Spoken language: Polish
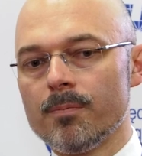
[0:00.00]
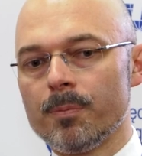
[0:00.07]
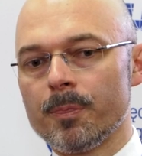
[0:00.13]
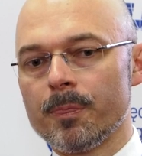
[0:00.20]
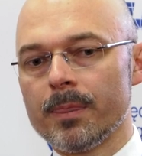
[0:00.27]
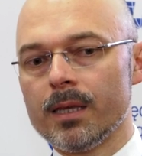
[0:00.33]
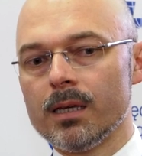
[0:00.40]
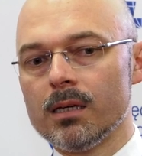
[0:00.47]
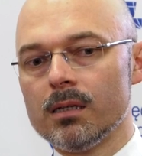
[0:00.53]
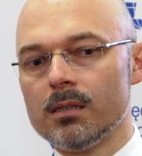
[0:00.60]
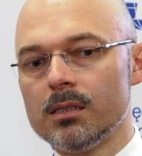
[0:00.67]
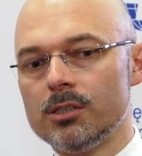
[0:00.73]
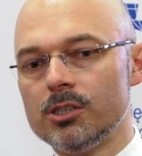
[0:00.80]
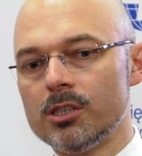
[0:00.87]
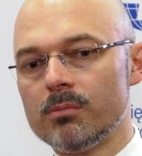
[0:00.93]

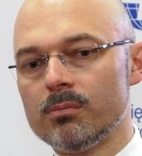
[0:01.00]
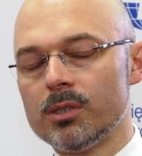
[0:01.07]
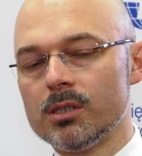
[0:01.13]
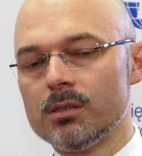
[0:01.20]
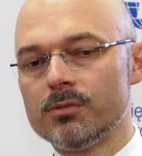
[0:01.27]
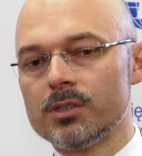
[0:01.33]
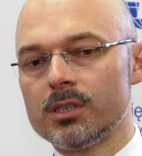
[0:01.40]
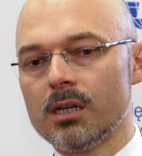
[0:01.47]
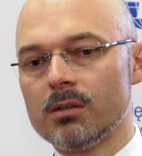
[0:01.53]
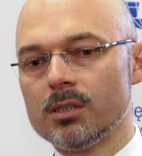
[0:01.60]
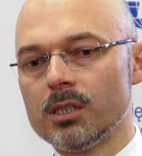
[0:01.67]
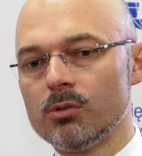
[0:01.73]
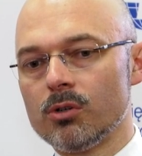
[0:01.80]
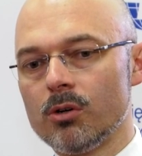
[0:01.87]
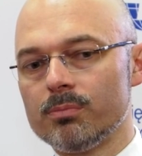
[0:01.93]
Mm, idziemy w
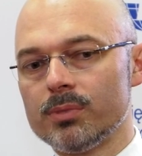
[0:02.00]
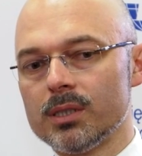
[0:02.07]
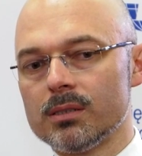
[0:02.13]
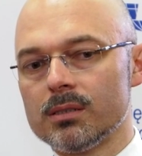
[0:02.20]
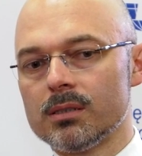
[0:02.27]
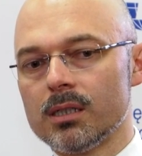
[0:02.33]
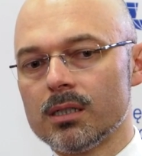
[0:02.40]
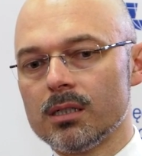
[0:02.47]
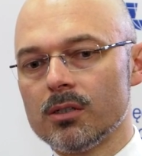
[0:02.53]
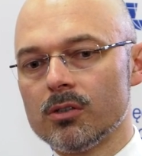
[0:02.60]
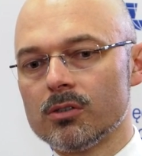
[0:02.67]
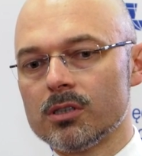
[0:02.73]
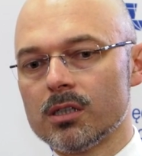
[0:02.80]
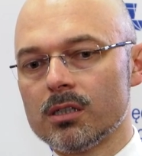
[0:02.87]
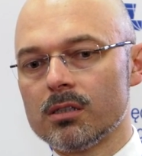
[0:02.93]
całej Europie z
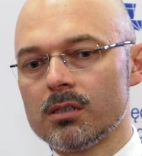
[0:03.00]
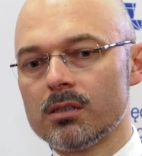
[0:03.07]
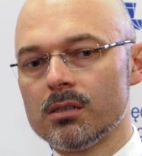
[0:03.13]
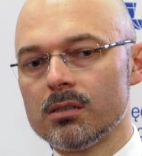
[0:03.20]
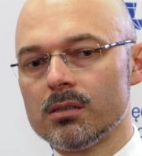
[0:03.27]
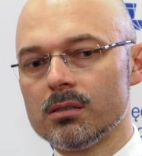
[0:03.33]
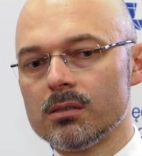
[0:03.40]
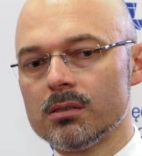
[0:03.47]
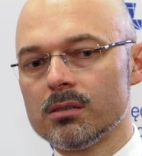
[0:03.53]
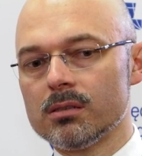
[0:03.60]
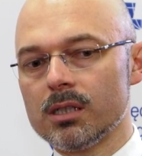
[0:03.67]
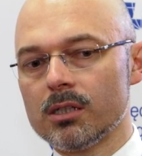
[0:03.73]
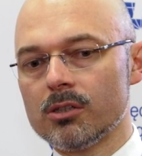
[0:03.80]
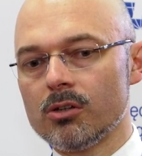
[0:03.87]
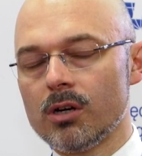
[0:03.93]
takiego
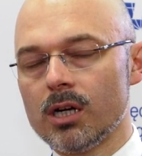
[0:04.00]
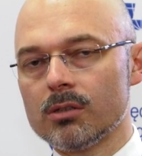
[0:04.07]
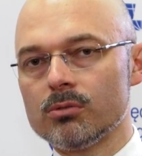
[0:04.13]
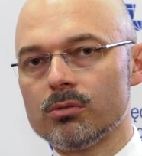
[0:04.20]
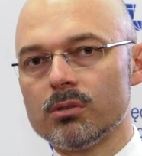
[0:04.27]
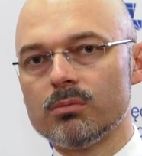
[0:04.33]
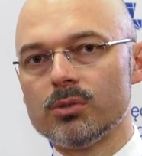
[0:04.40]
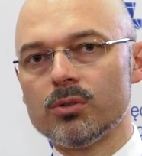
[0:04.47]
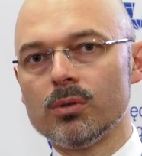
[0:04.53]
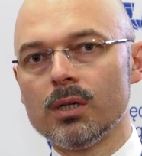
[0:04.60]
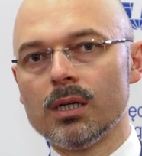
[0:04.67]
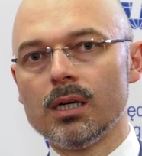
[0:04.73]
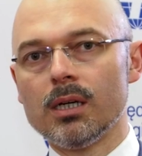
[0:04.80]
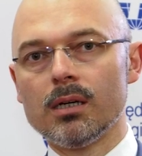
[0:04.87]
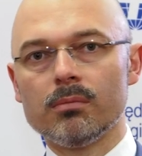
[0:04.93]
sektora, który był
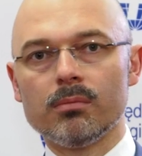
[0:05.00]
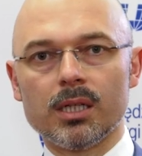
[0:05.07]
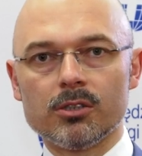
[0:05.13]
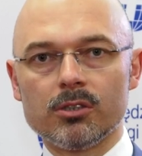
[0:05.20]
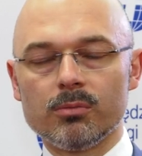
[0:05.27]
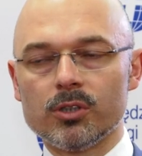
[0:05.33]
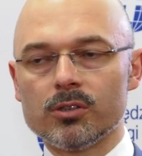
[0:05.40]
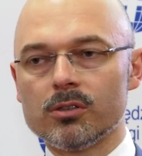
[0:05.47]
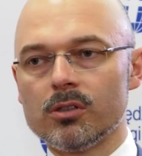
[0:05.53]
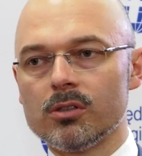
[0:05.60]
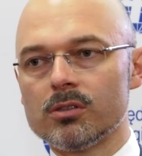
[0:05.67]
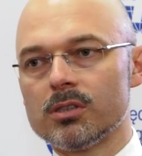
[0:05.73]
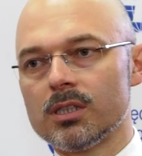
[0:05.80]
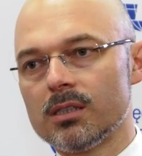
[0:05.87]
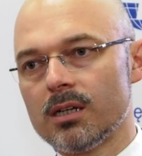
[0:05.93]
bardzo
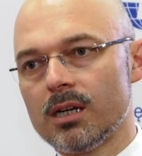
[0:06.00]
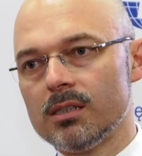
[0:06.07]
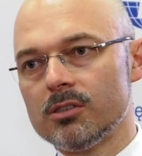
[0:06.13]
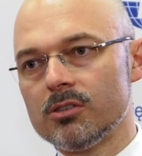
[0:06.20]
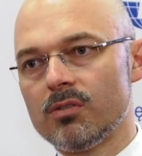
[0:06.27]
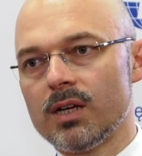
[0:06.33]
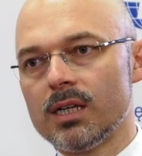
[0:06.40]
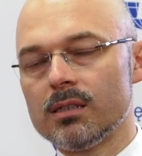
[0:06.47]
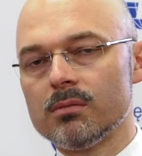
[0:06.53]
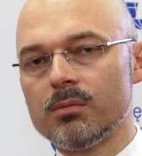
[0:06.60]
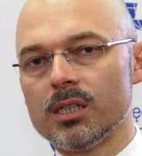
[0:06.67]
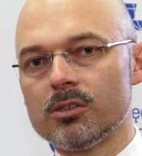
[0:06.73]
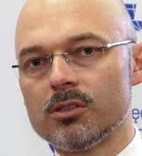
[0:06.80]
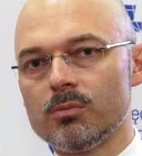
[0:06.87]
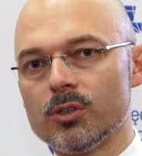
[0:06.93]
mocno scentralizowany,
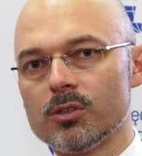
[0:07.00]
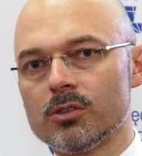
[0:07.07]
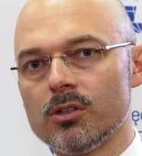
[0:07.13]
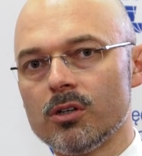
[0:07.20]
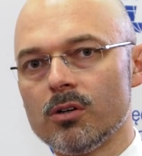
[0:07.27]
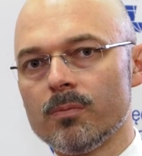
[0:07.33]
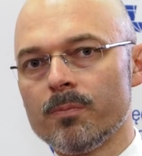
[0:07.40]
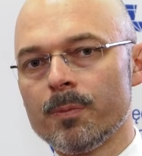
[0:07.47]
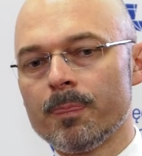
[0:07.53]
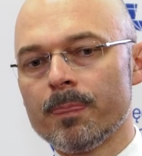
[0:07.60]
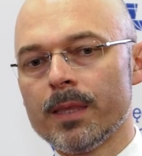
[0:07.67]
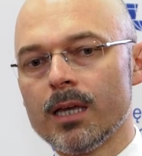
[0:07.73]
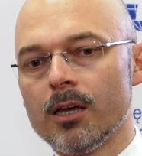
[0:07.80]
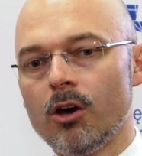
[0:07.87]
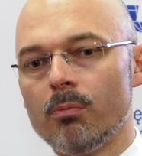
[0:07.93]
bardzo mocno
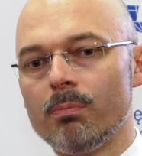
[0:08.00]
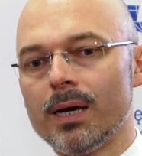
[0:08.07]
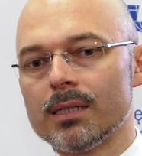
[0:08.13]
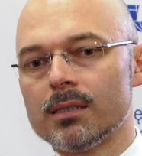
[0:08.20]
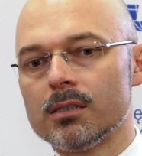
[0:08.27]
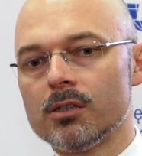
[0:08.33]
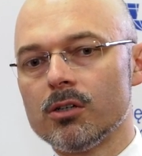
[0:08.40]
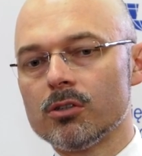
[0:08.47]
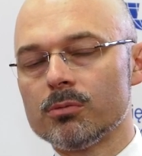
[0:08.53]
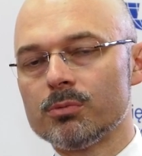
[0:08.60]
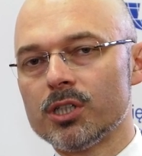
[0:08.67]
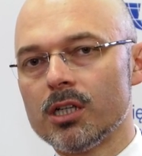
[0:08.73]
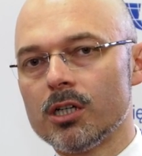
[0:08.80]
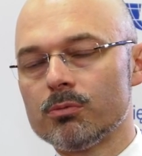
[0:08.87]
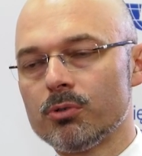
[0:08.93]
oparte o
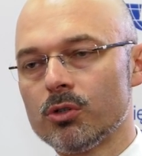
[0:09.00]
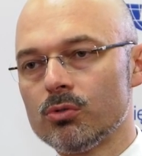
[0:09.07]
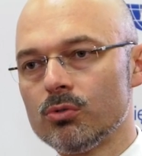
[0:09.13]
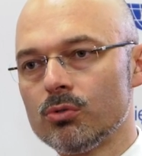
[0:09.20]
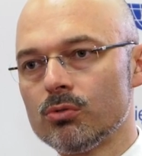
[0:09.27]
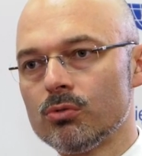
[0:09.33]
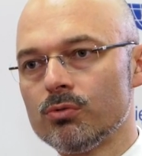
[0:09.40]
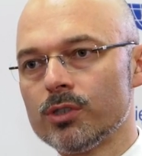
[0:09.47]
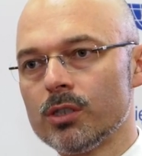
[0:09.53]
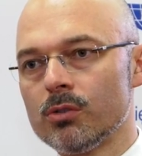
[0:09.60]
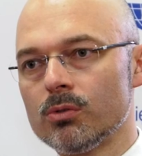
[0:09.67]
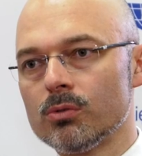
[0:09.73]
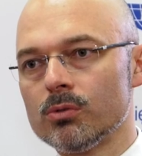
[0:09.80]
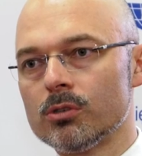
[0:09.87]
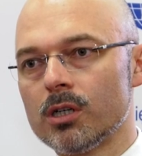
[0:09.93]
sprzedaż produktów w
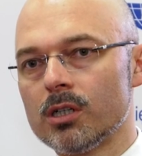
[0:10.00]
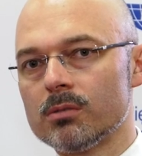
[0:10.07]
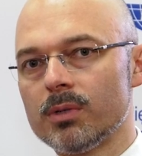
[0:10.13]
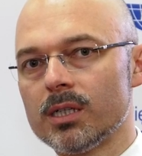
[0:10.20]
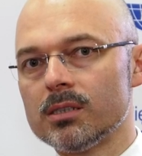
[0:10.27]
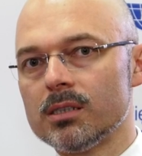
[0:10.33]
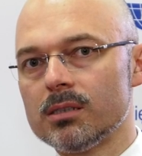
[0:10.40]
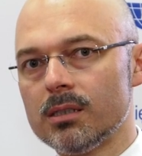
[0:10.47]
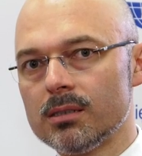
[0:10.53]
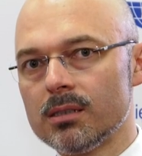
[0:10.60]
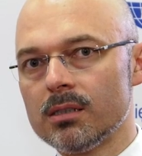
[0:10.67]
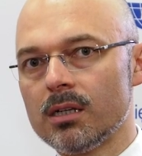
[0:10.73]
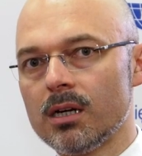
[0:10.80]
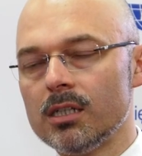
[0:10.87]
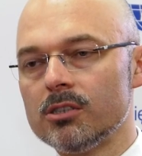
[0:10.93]
kierunku coraz bardziej
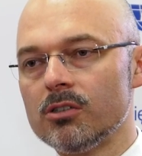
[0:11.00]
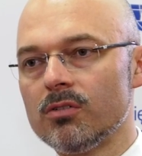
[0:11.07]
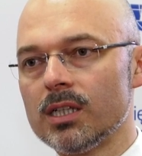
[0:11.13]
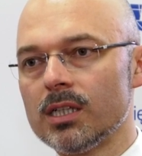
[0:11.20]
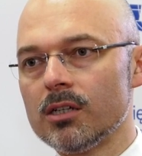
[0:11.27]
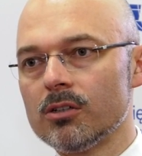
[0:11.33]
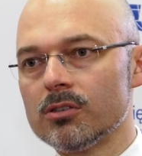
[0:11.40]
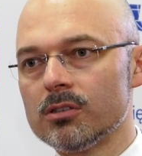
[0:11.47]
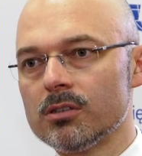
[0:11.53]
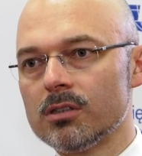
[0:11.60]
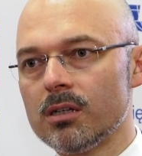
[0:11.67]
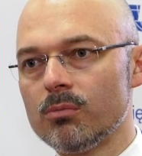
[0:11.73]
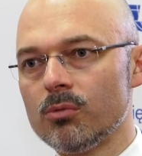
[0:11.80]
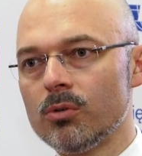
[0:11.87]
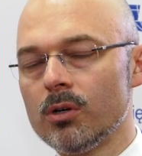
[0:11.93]
zdecentralizowanego
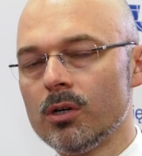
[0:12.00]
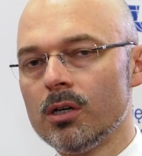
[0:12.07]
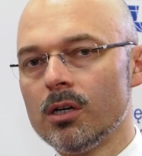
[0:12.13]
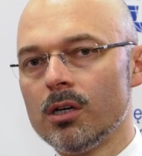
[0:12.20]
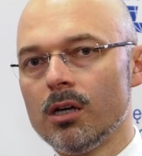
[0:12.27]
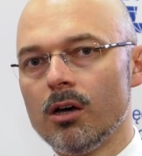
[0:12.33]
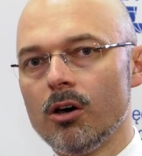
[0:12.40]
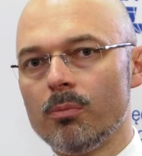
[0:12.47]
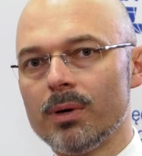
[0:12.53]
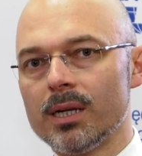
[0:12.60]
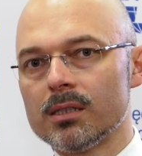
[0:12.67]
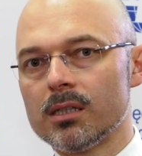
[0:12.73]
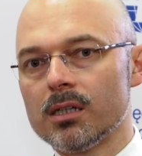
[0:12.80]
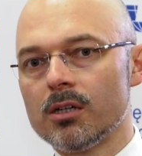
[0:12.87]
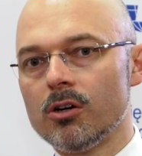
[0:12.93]
systemu,
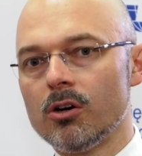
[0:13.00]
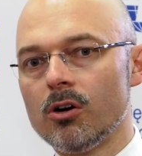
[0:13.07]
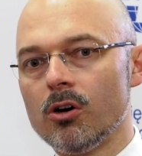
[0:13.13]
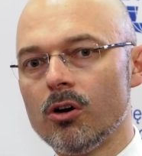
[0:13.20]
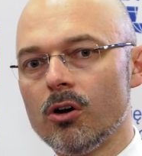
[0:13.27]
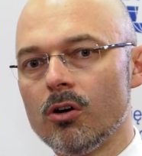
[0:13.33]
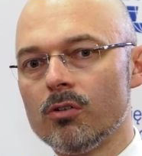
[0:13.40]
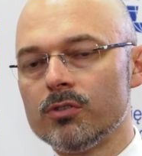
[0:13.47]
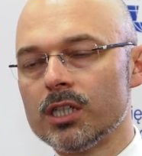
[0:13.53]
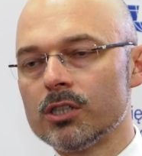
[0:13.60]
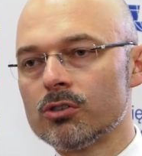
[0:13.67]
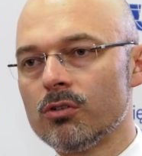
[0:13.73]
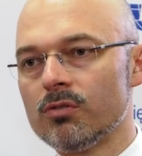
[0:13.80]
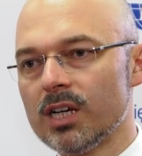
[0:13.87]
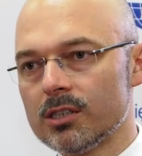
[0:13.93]
opartego o
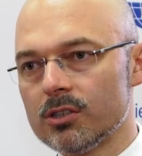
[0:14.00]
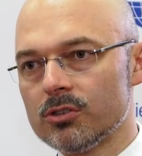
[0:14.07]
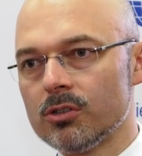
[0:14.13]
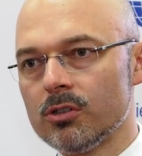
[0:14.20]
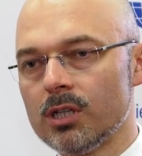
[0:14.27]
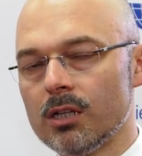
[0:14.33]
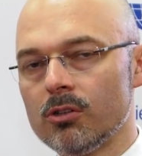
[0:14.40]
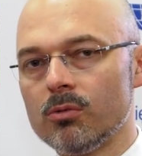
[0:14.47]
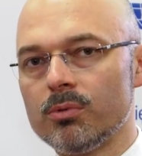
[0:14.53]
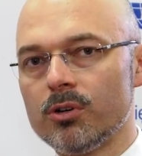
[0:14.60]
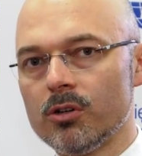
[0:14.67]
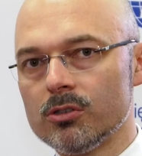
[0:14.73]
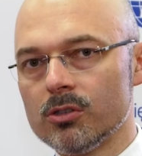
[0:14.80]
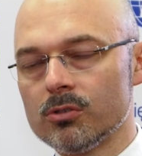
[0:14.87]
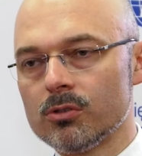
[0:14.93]
większą wartość dodaną
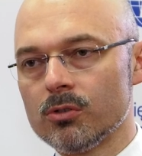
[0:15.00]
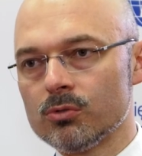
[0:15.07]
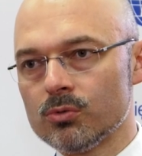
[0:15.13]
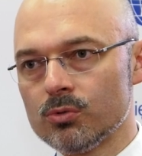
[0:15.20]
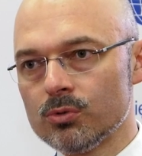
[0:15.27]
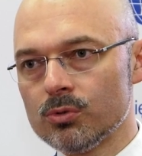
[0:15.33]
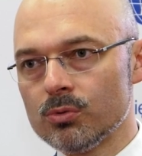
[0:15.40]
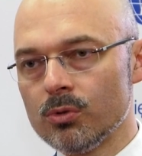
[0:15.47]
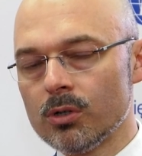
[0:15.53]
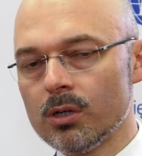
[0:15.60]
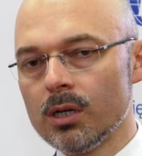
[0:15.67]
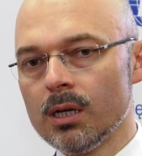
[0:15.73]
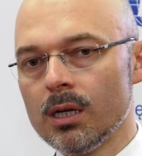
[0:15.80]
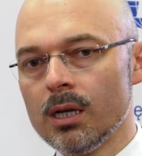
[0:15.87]
pochodzącą z usług.